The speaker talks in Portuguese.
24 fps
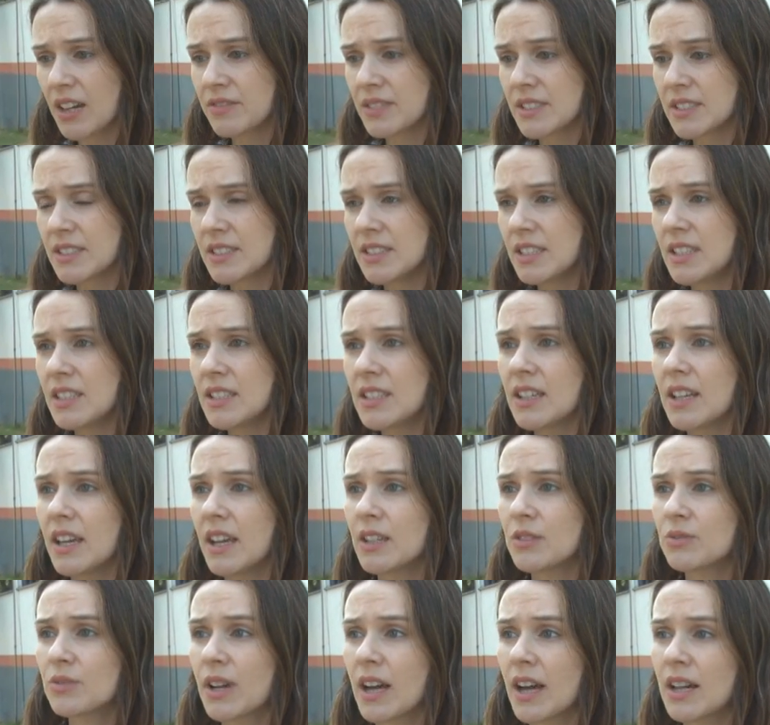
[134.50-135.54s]
a vacina
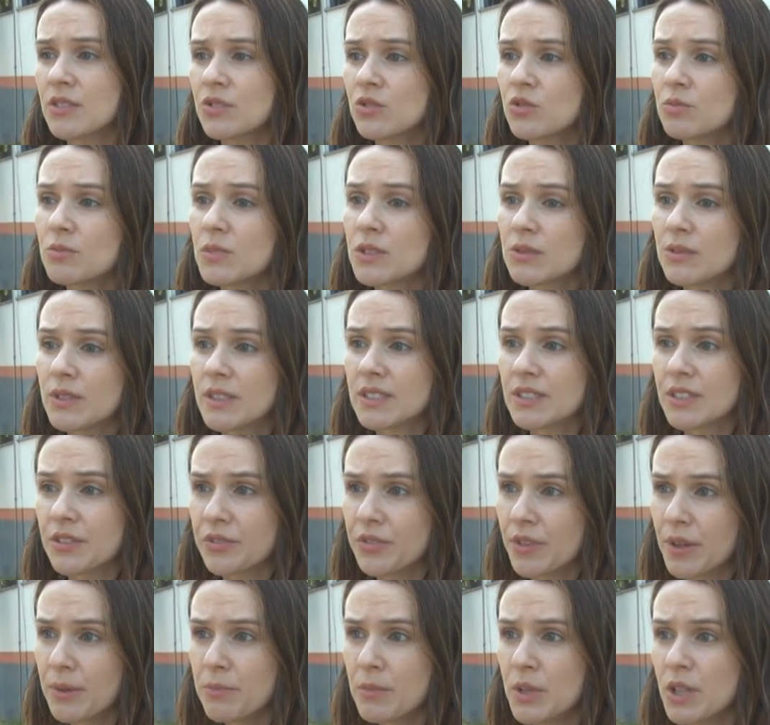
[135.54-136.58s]
é no caso de uma doença
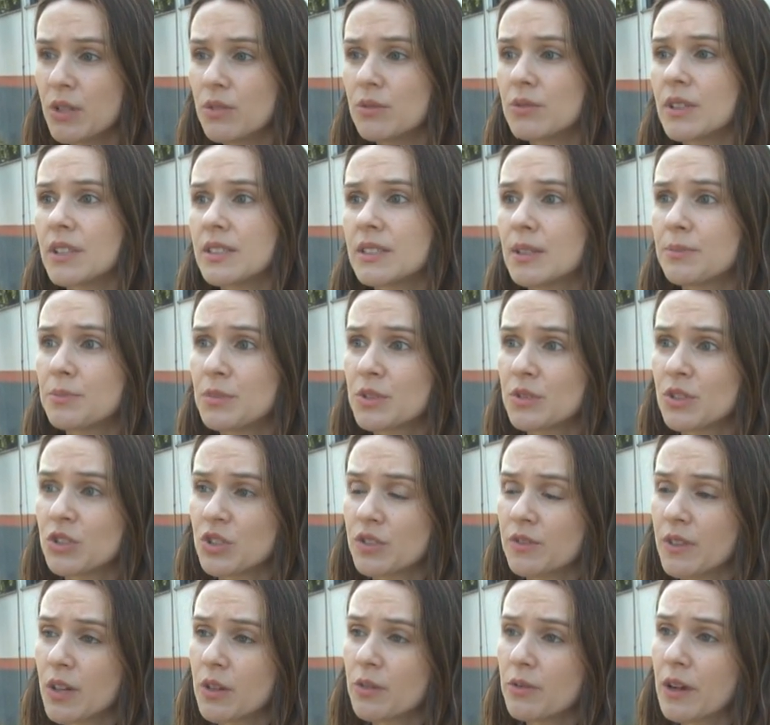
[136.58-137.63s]
febril, né? Se a pessoa
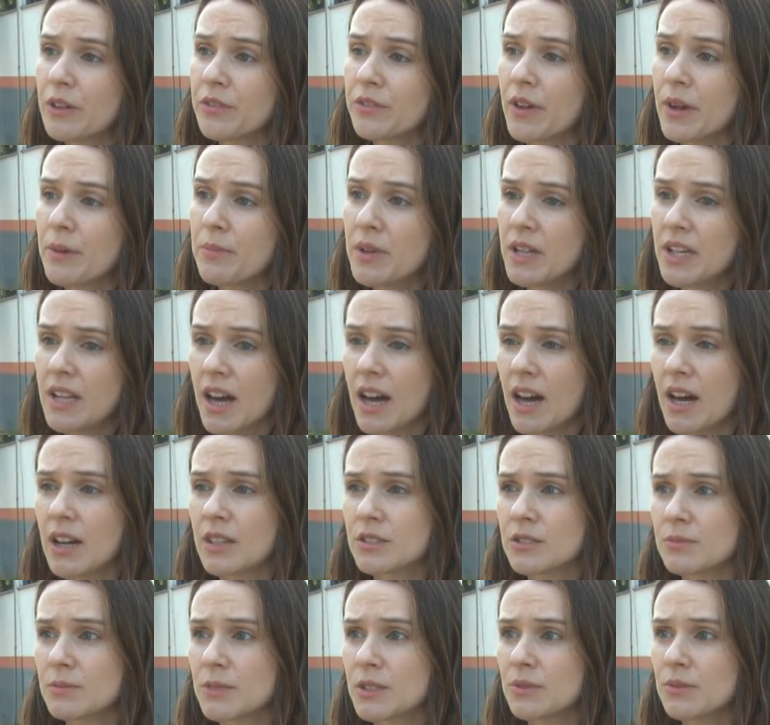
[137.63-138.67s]
tiver com uma febre
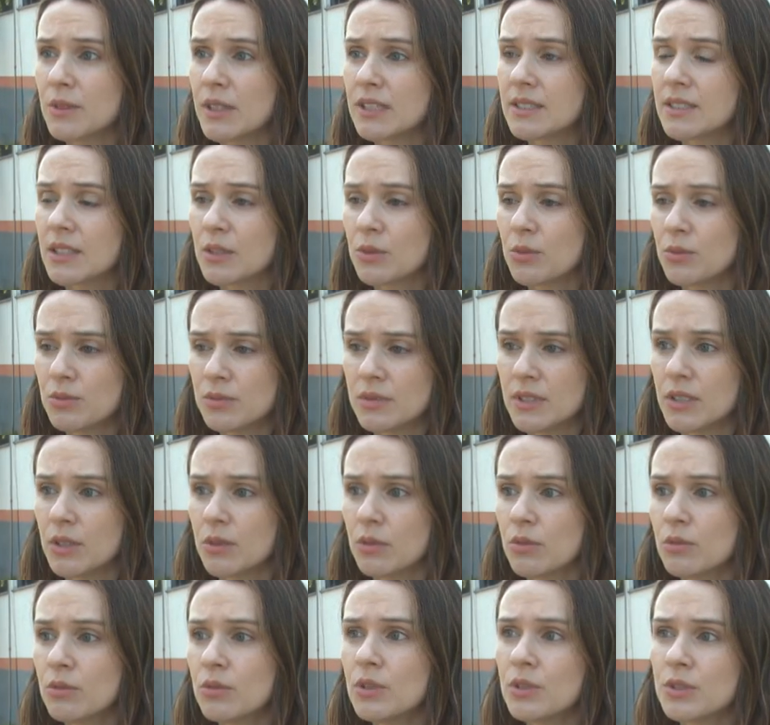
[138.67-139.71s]
alta, uma doença aguda em
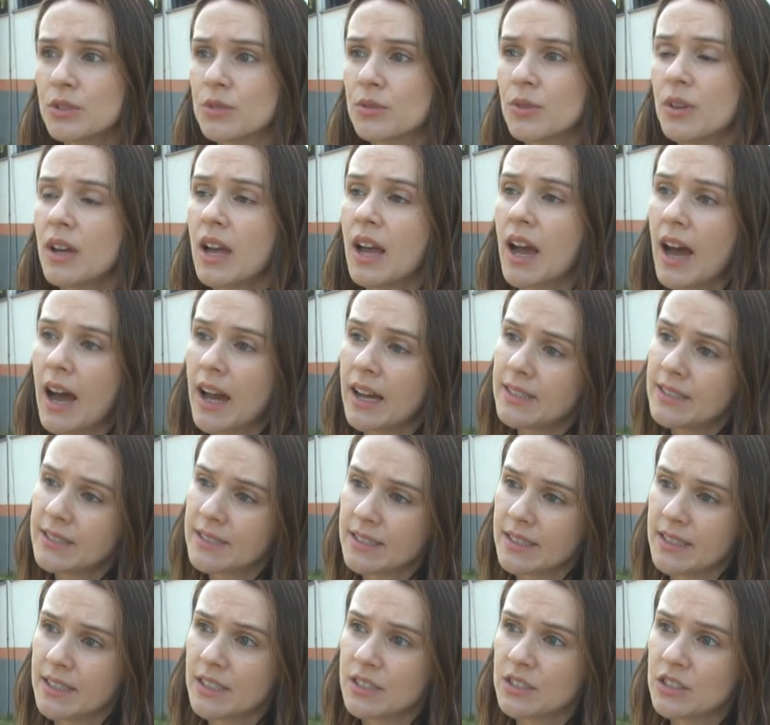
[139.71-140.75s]
curso, aí
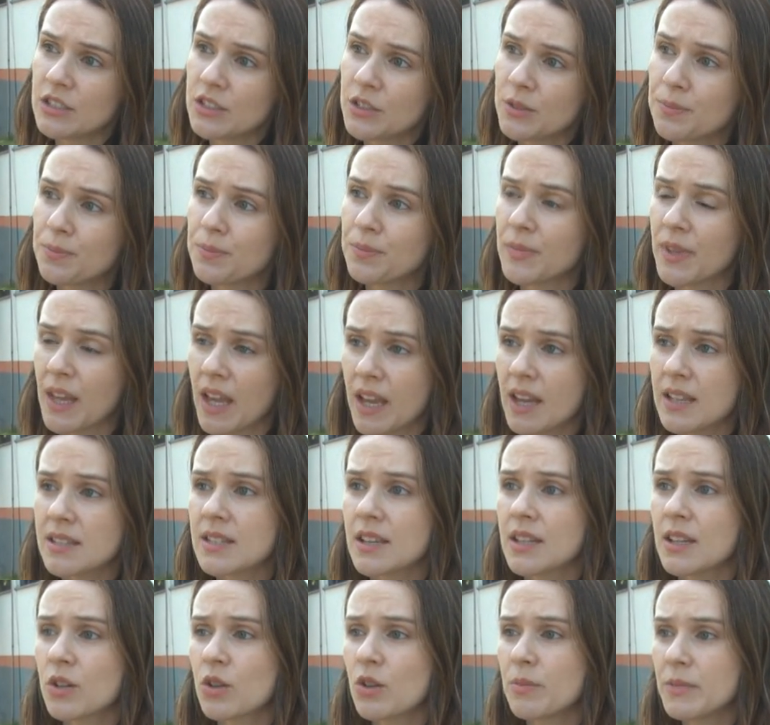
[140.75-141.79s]
sim a gente tem
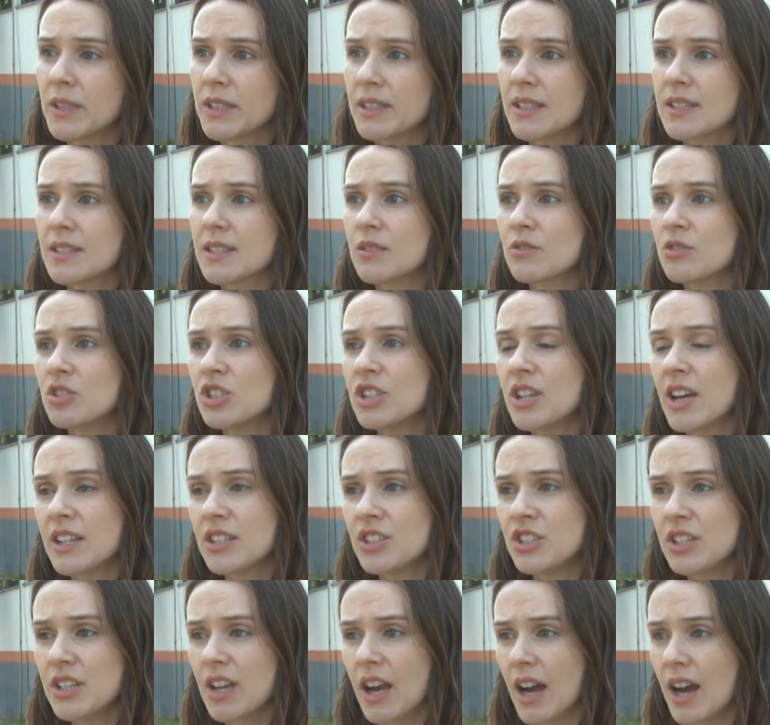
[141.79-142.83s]
essa recomendação de
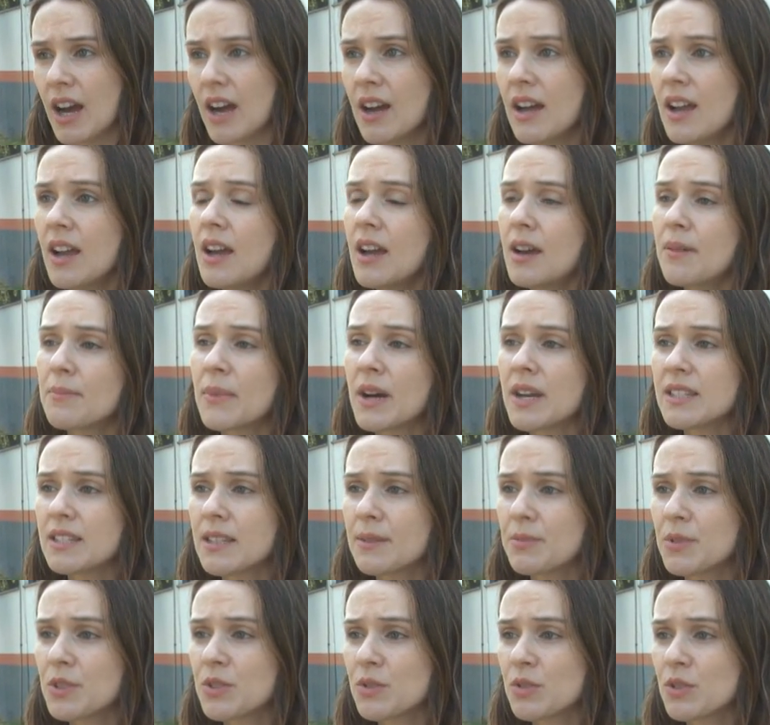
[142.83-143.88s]
adiar. Mas mas se
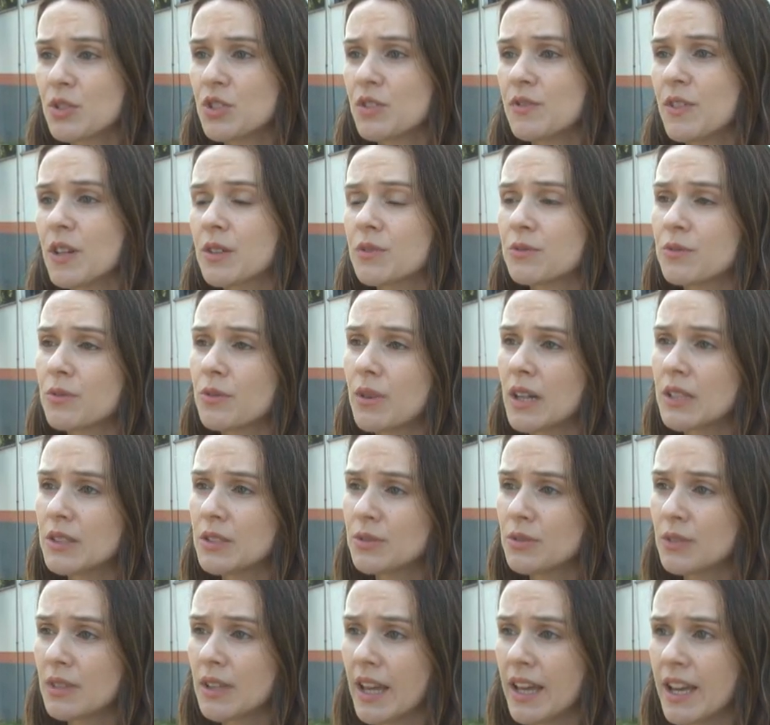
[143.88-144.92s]
a pessoa tiver com
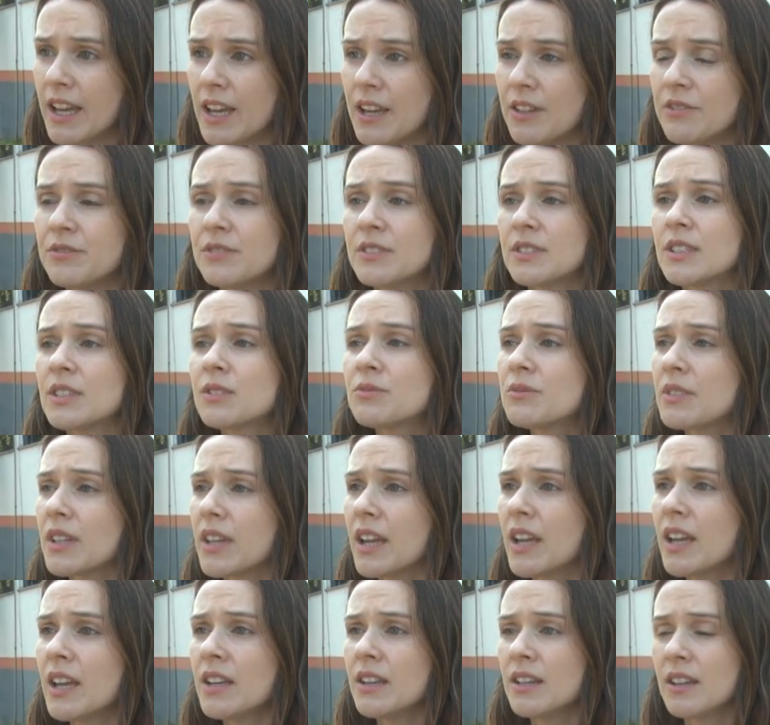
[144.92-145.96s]
quadro leve, não
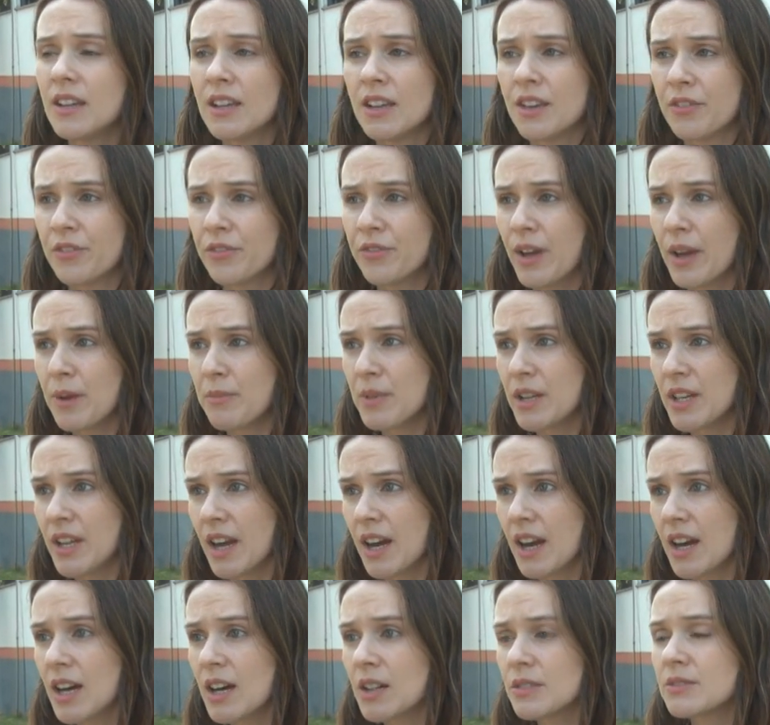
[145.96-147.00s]
tem febre
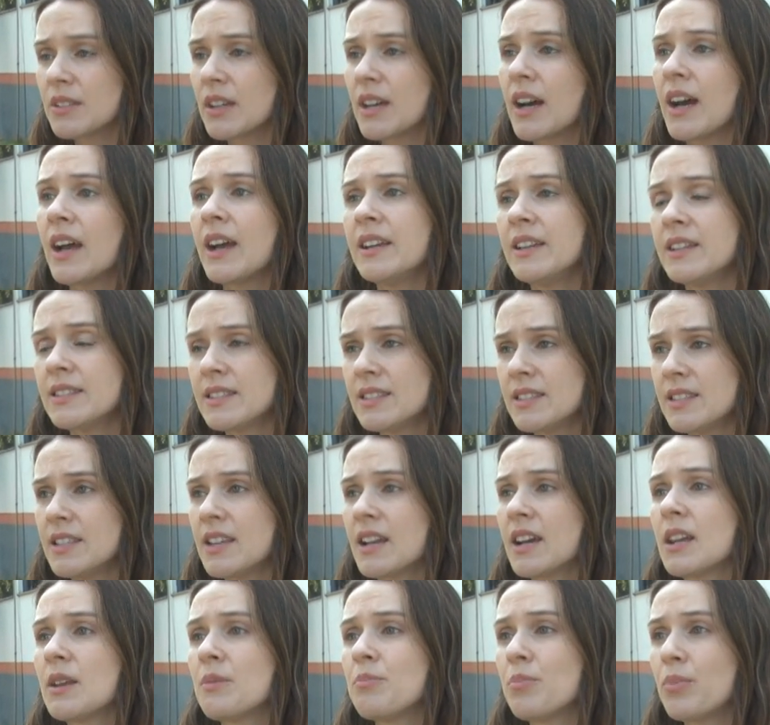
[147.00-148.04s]
alta, aí sim
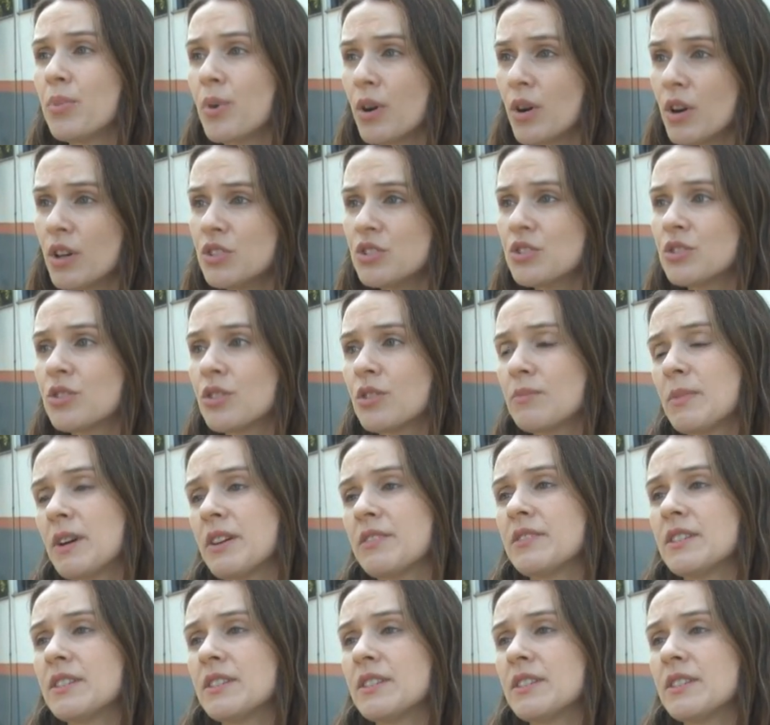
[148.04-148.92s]
ela pode tomar